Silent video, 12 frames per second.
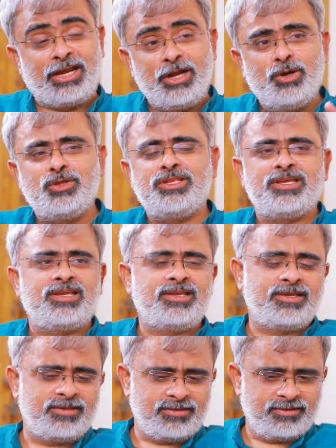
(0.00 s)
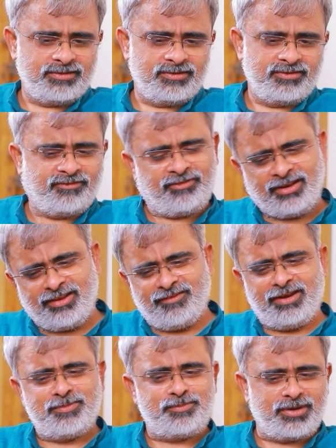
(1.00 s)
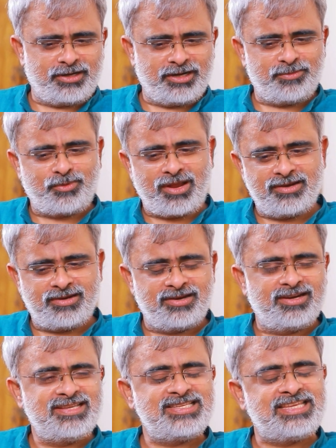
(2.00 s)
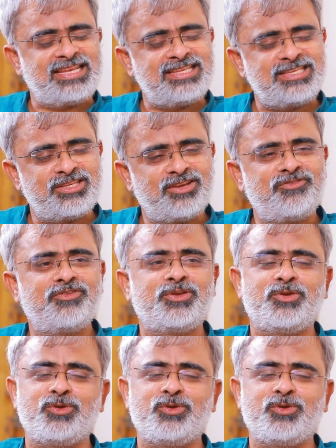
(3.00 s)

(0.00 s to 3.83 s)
రెండోది వెరీ వెరీ ఇంపార్టెంట్ పాయింట్ ఏంటి సెన్స్ ఆఫ్